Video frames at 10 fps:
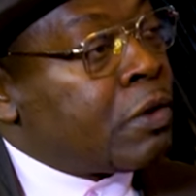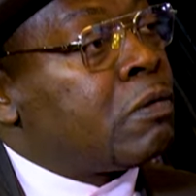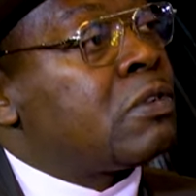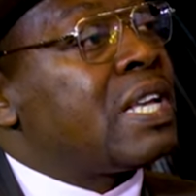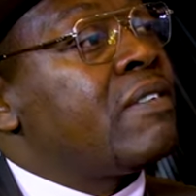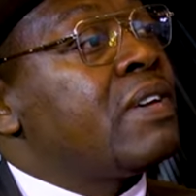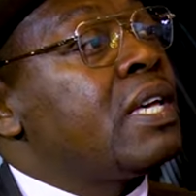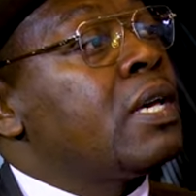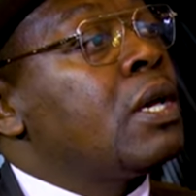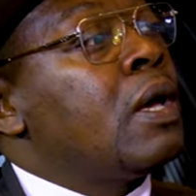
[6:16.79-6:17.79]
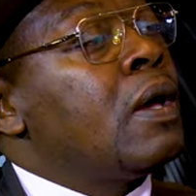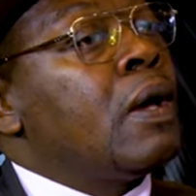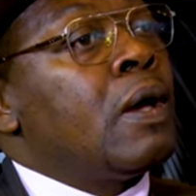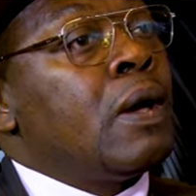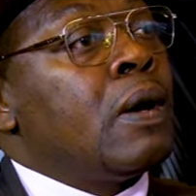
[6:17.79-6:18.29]
vous avez
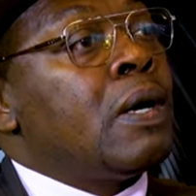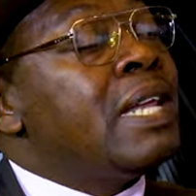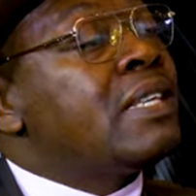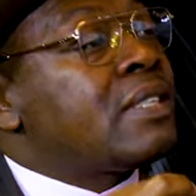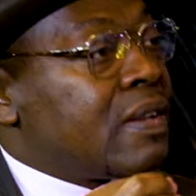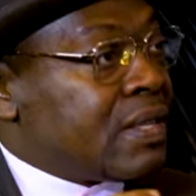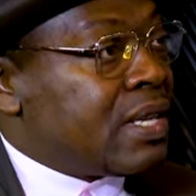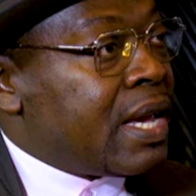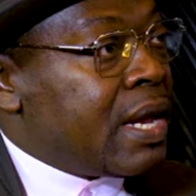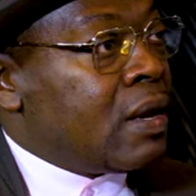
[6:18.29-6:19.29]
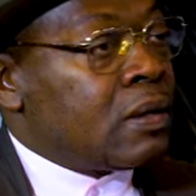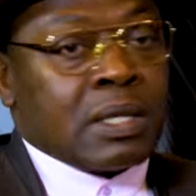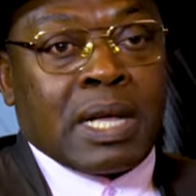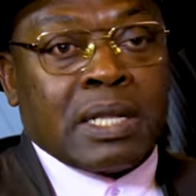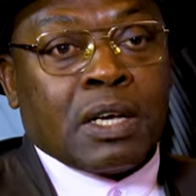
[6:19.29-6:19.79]
l'essentiel,
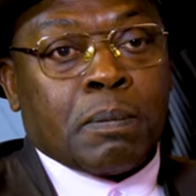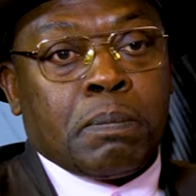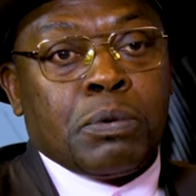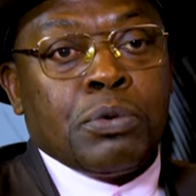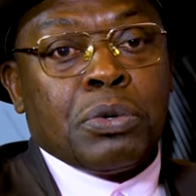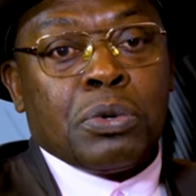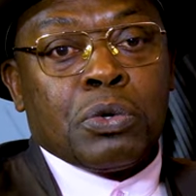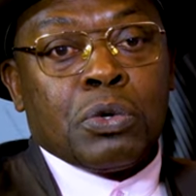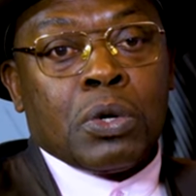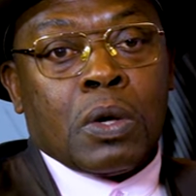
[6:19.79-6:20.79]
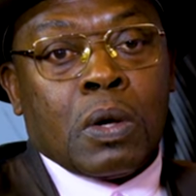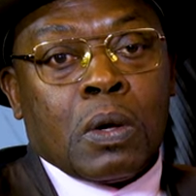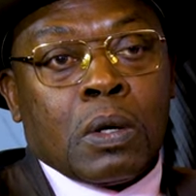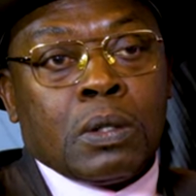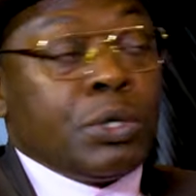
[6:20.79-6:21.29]
c'est-à-dire plus de
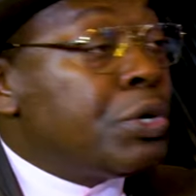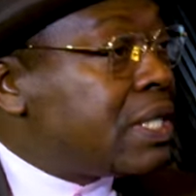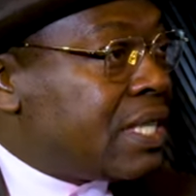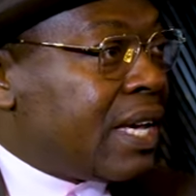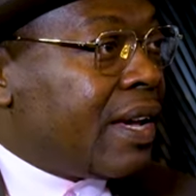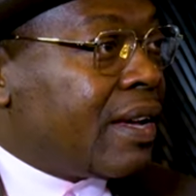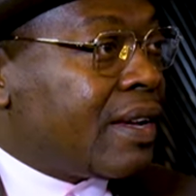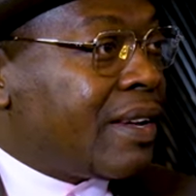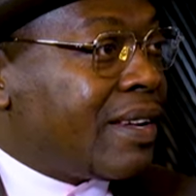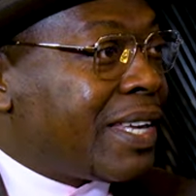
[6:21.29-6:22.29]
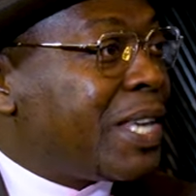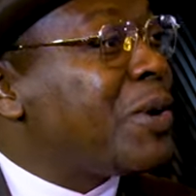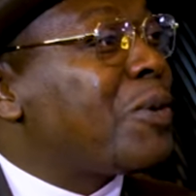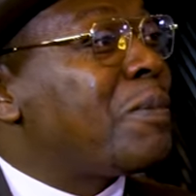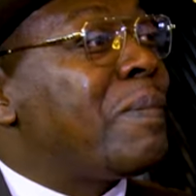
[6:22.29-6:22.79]
deux tiers
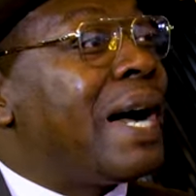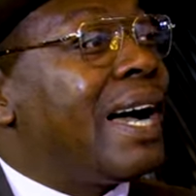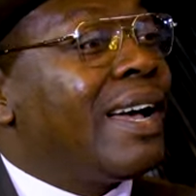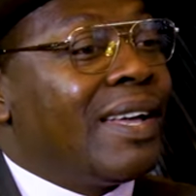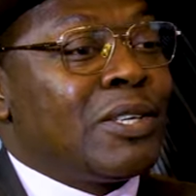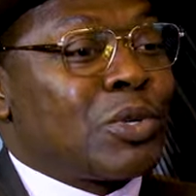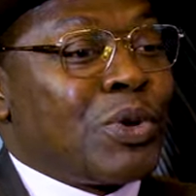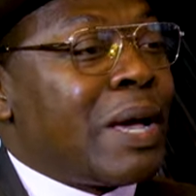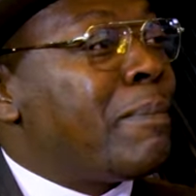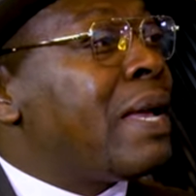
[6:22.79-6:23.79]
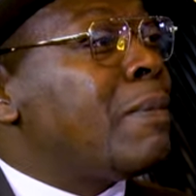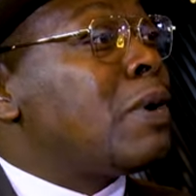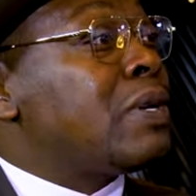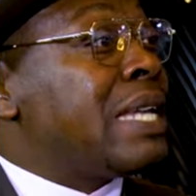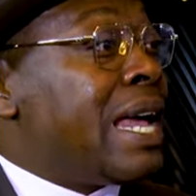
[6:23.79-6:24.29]
qui n'ont pas ce qu'on appelle
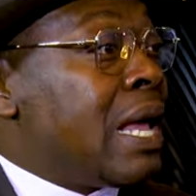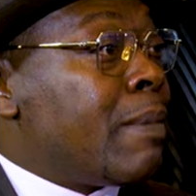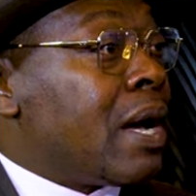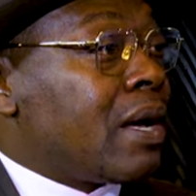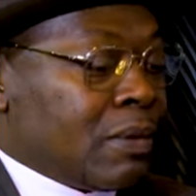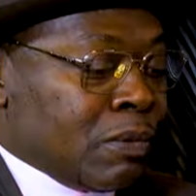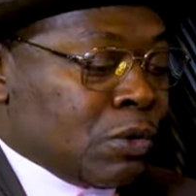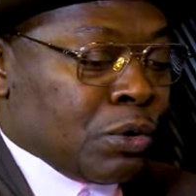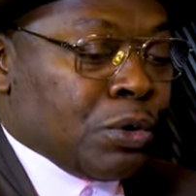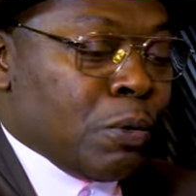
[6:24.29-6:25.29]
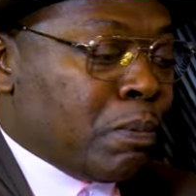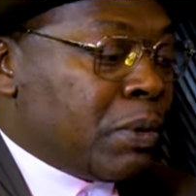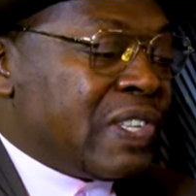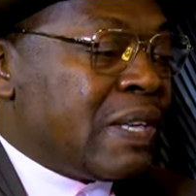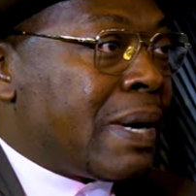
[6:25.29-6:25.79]
mandat là-bas. Une sorte de
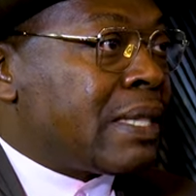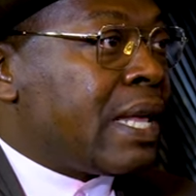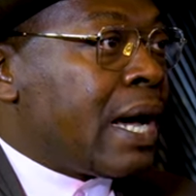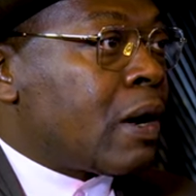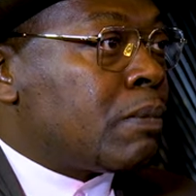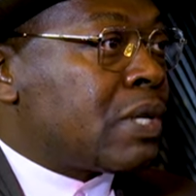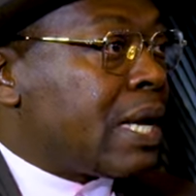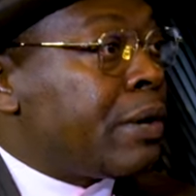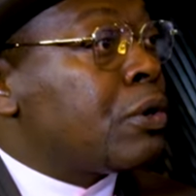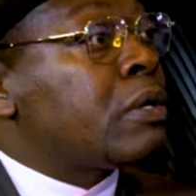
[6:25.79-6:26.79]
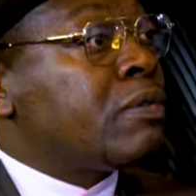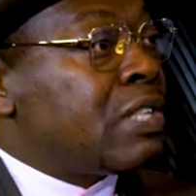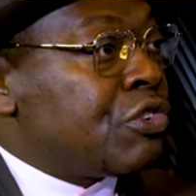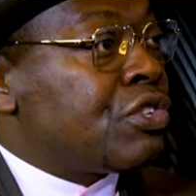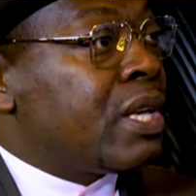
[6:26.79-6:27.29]
petit matelas comme ça, d'ailleurs, que
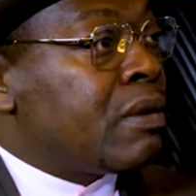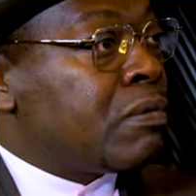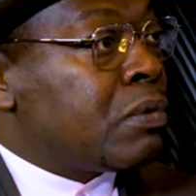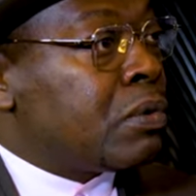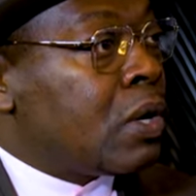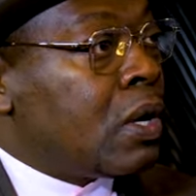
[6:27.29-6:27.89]
vous achetez. Il faut